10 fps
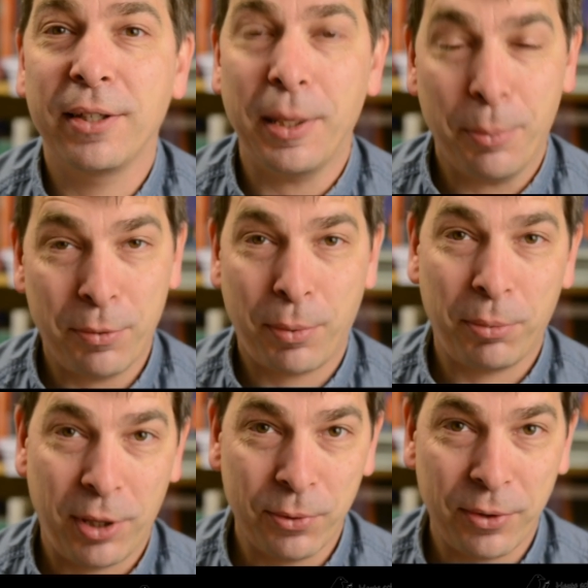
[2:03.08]
gibt es beim
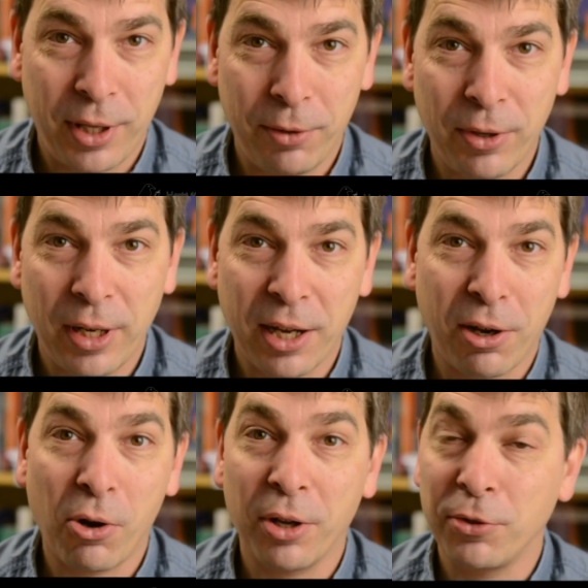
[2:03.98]
G&G Verlag
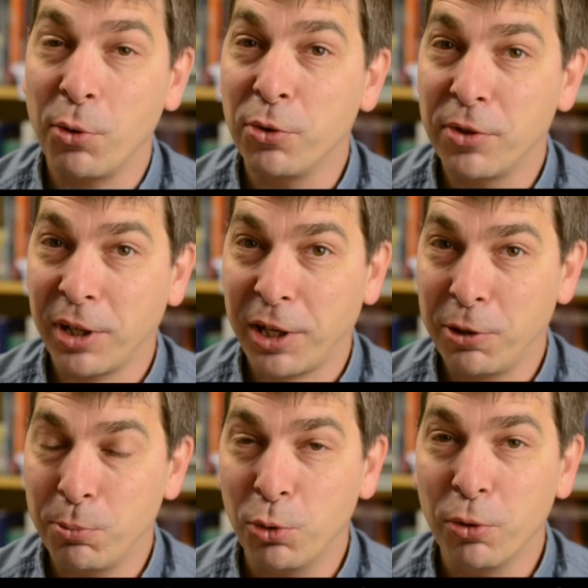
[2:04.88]
auch als
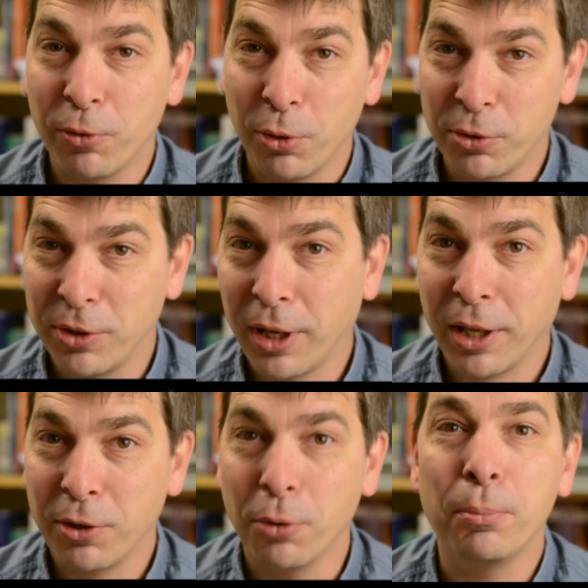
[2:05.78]
Österreich-Buch für
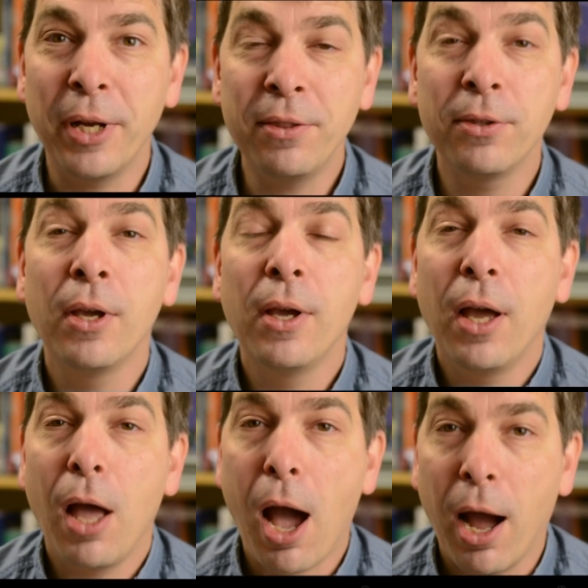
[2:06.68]
Österreich komplett,
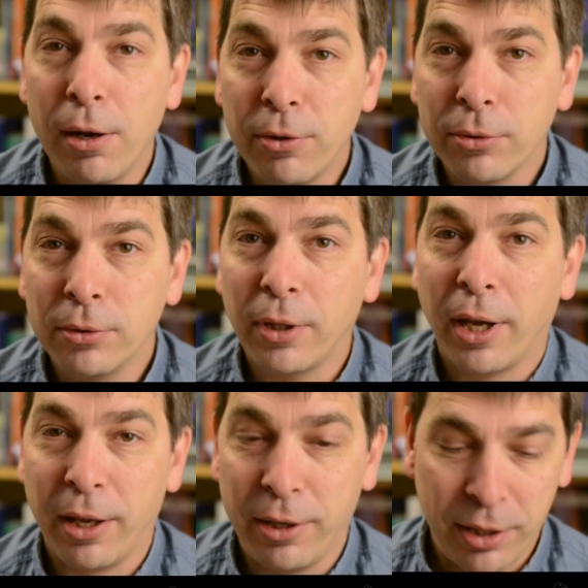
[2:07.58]
also
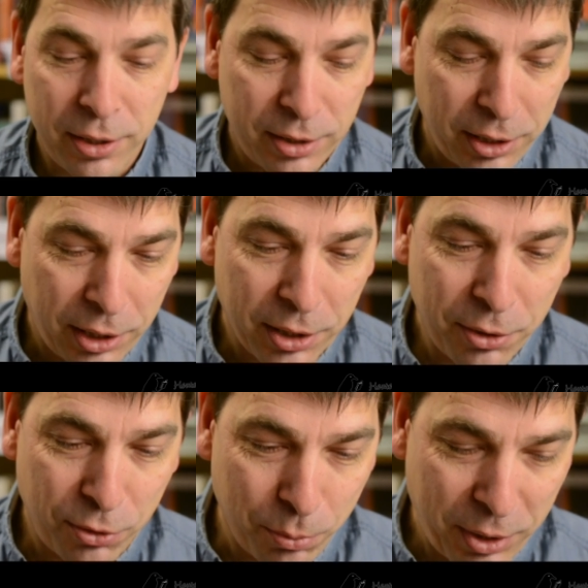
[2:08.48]
einige Dinge
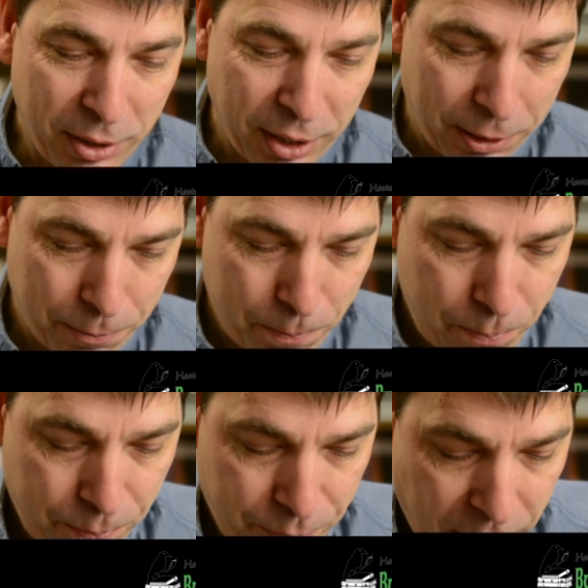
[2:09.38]
zum Entdecken.
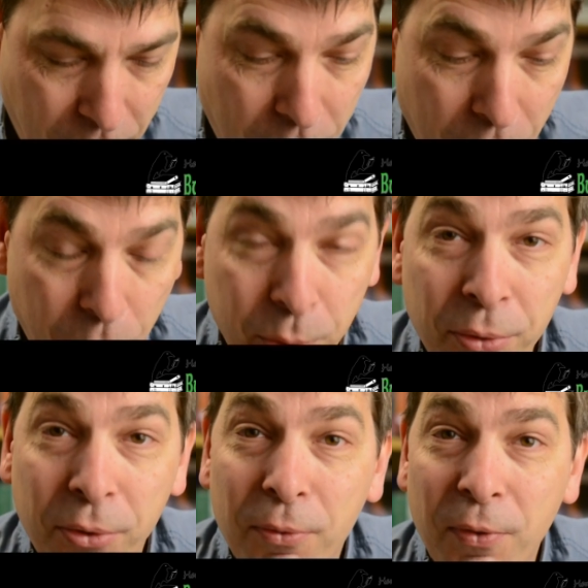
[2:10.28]

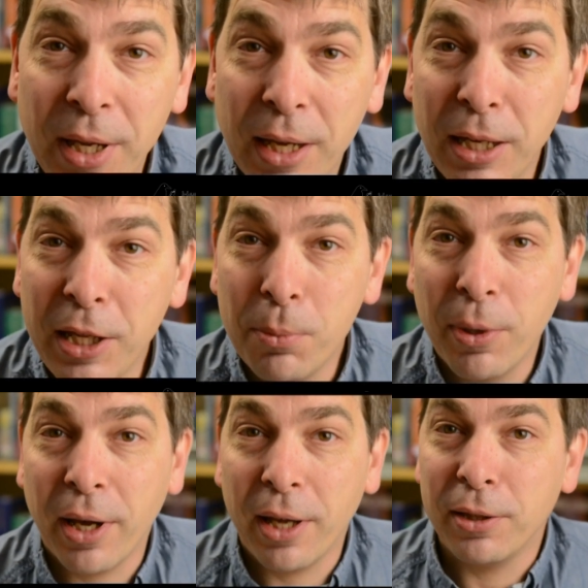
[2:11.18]
Und wer
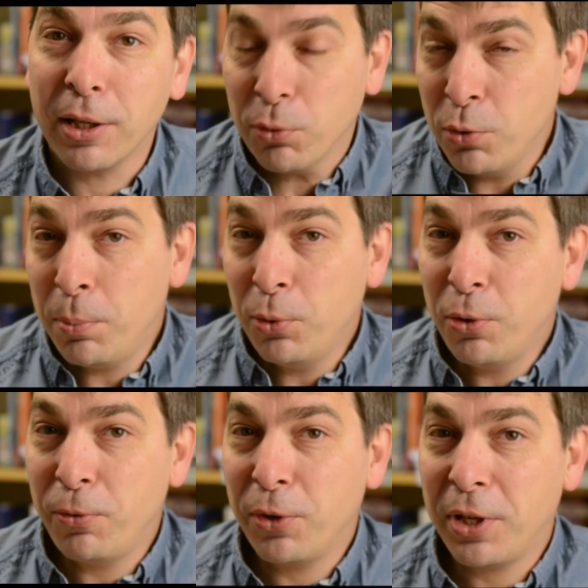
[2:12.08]
lieber ein Naturbuch
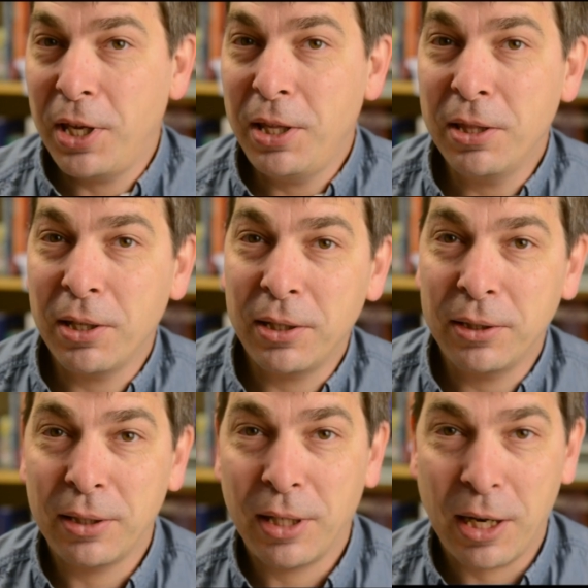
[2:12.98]
für
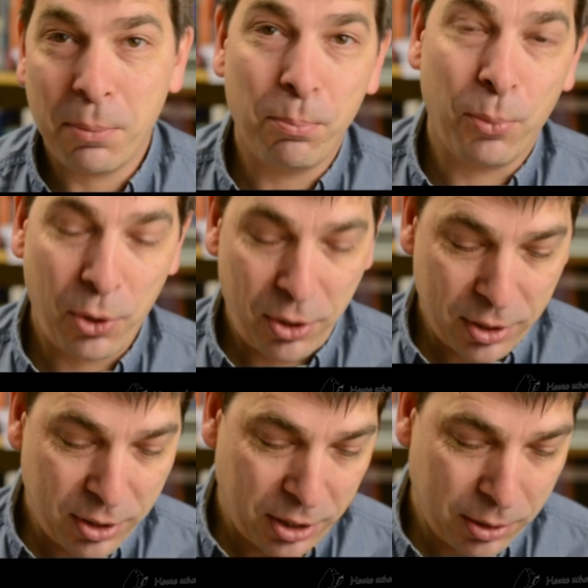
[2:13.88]
Kinder haben möchte,
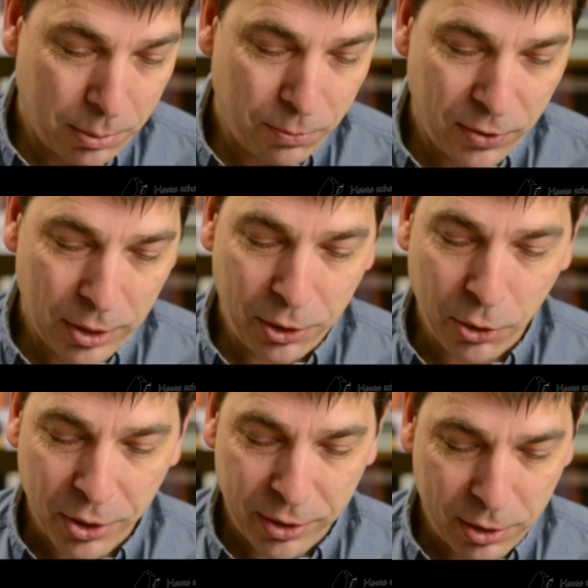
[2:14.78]
den empfehle ich
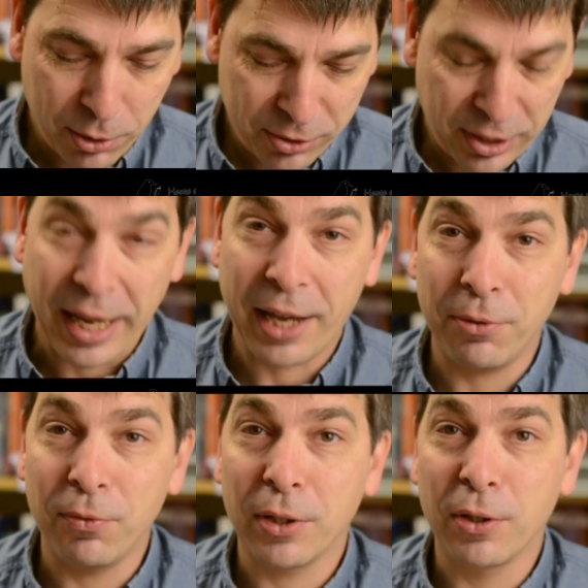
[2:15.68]
heute aus
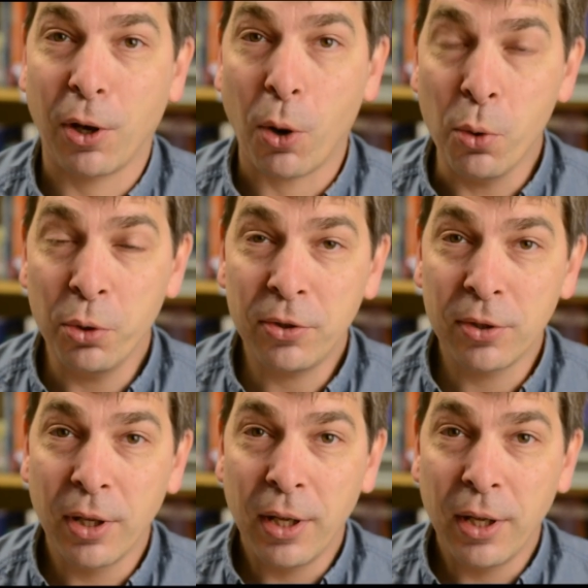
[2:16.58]
Klein wird groß.